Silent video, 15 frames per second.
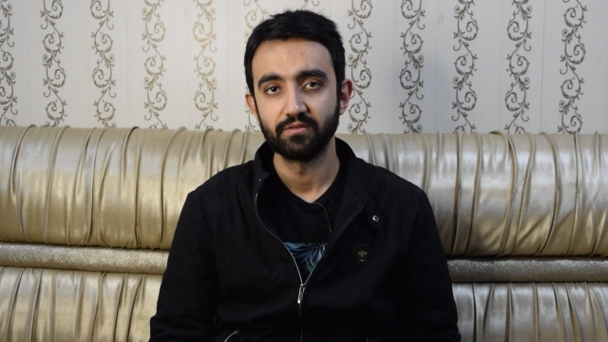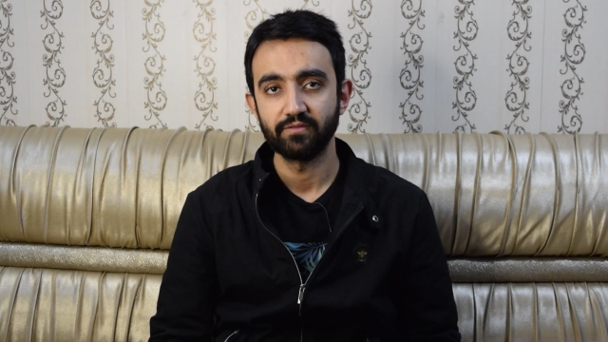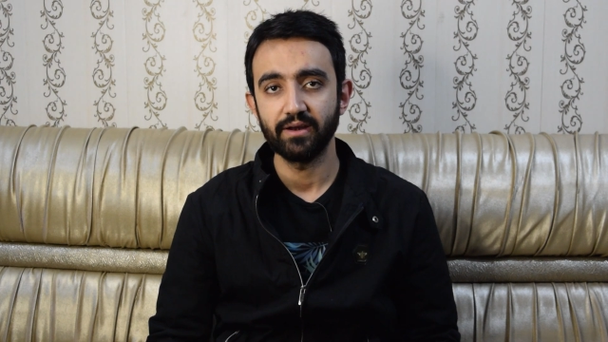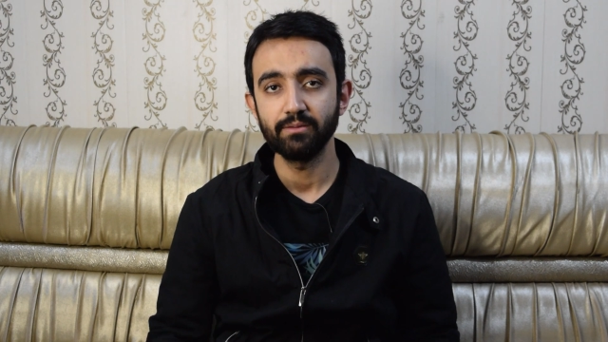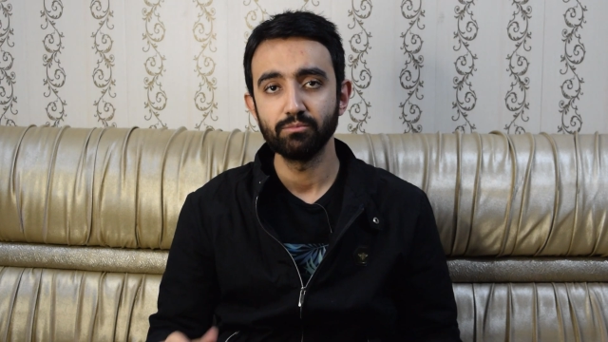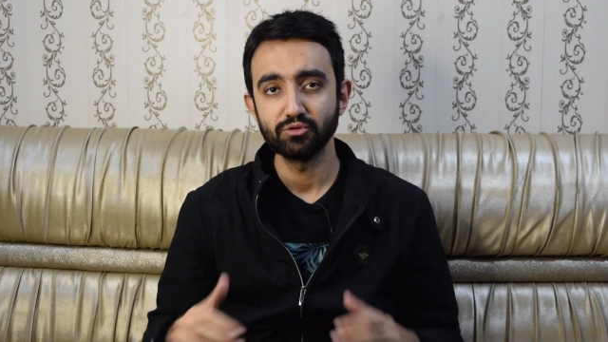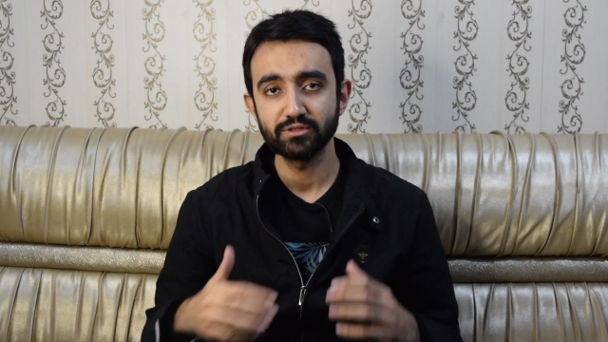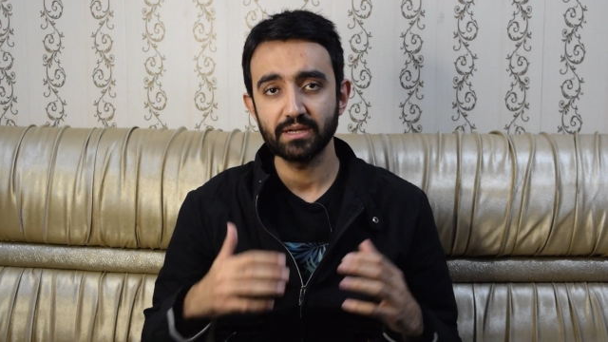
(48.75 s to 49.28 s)

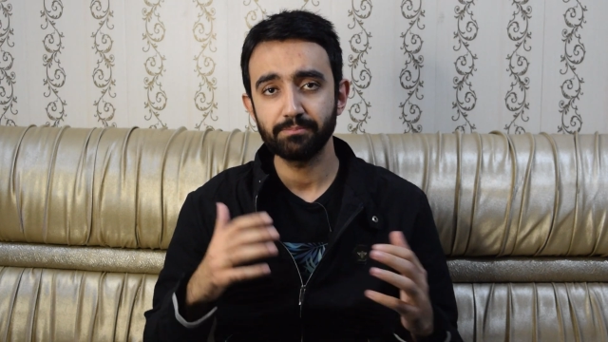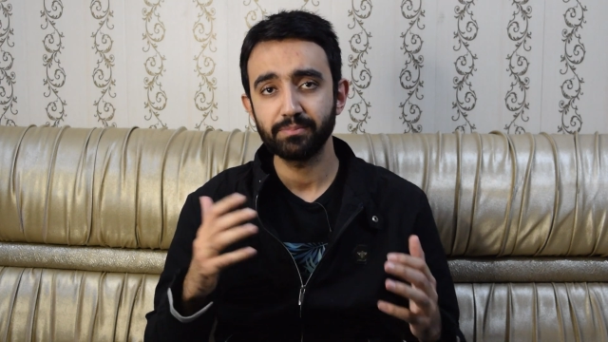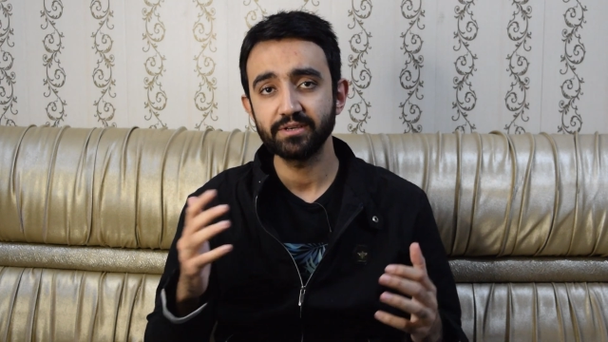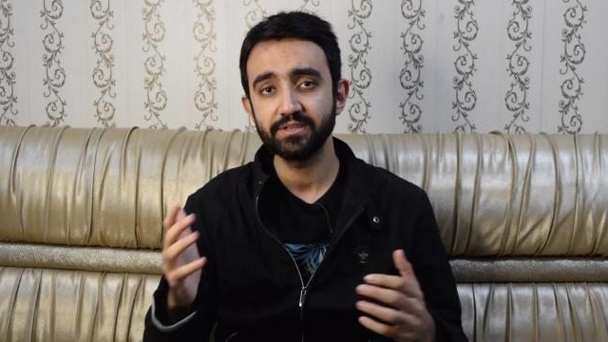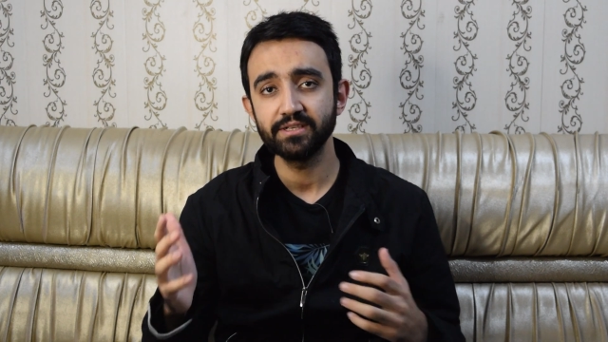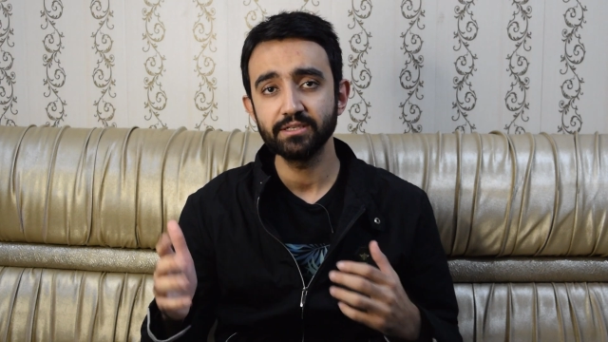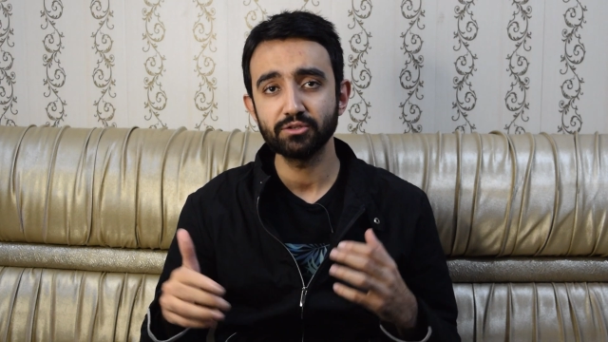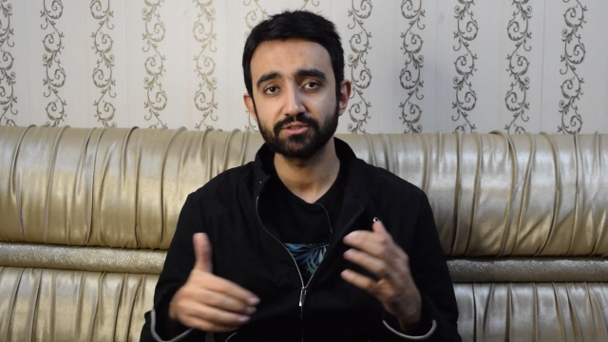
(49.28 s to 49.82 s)
फ्रेंड मुझे
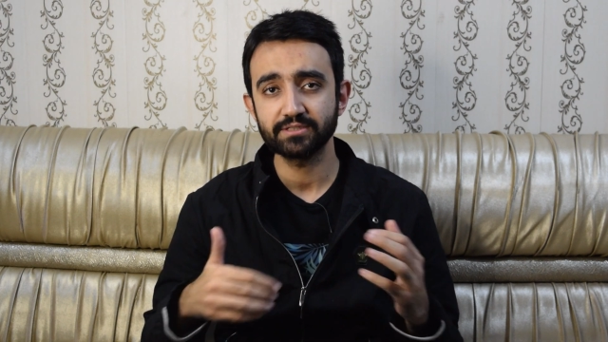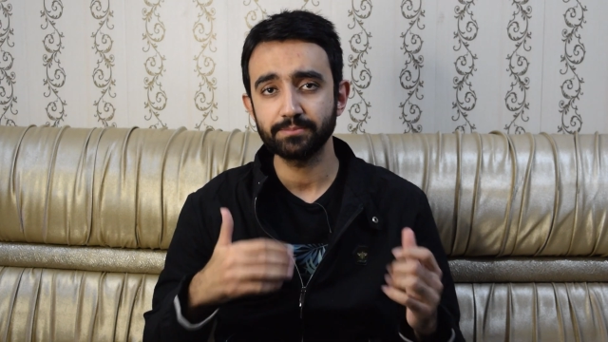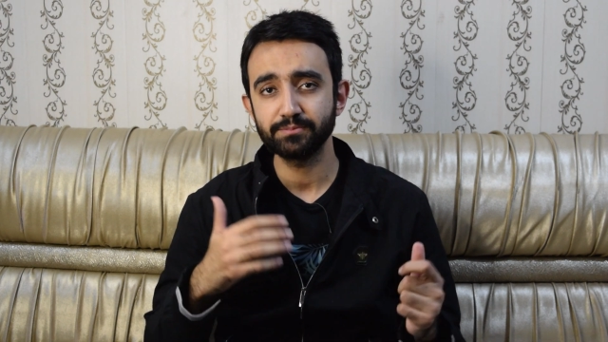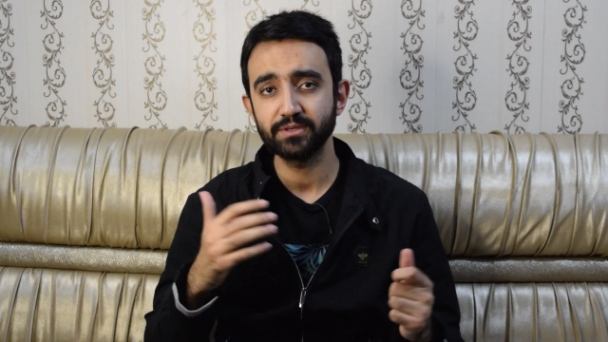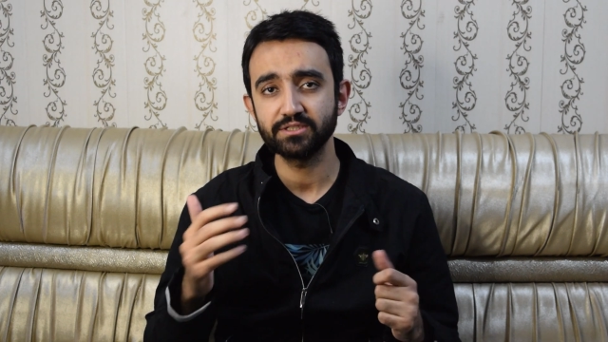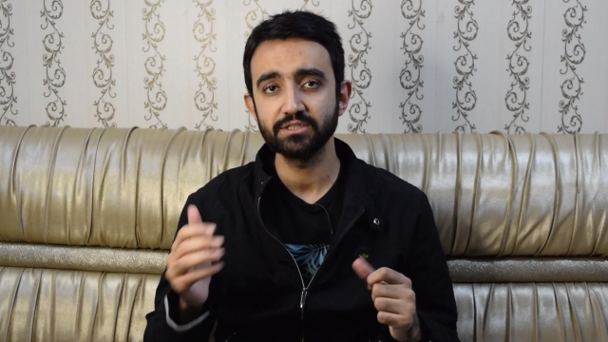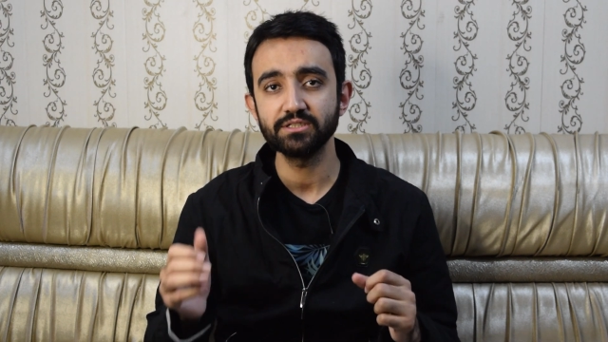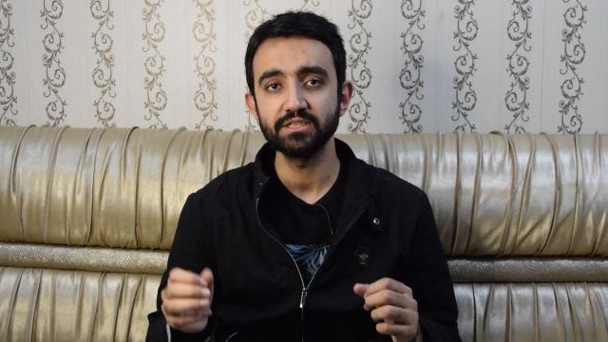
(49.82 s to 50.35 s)
पर्सनली जो
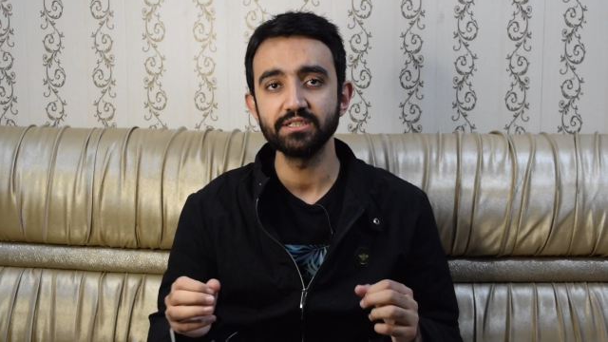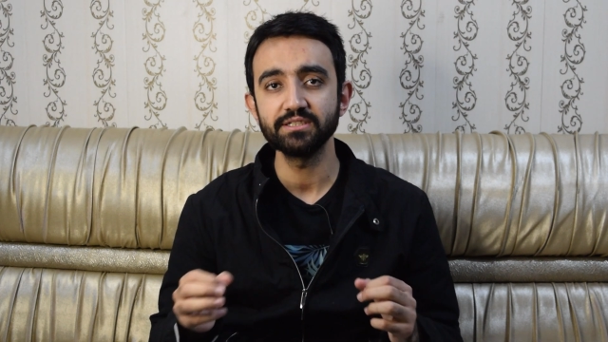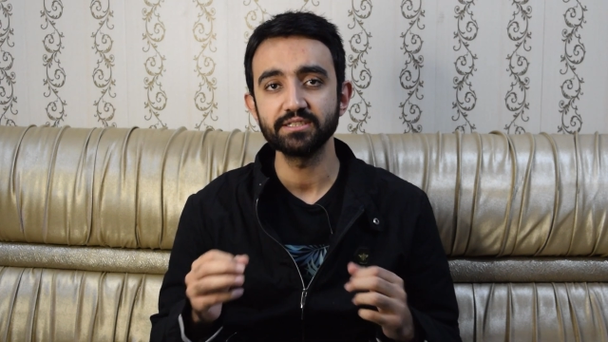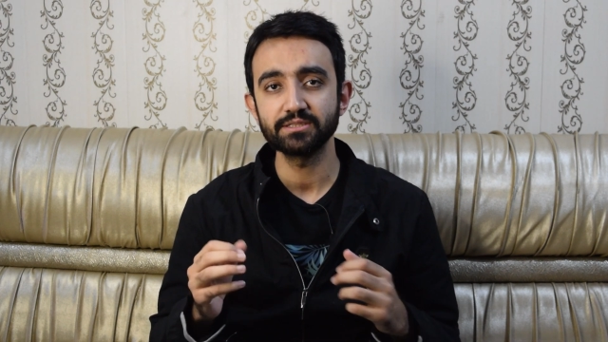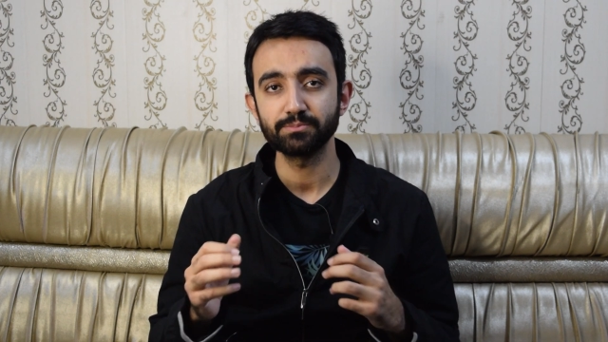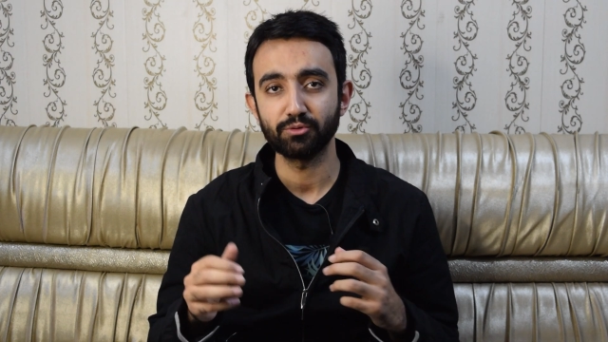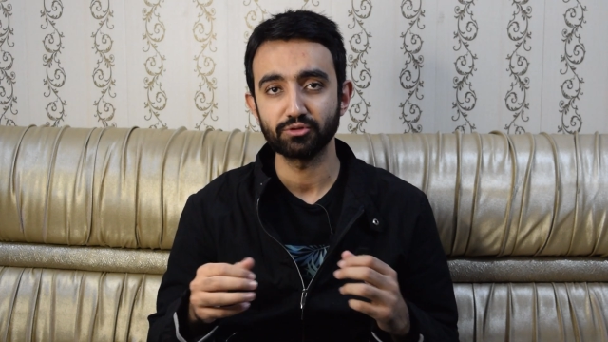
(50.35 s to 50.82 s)
सबसे अच्छी चीज़ इस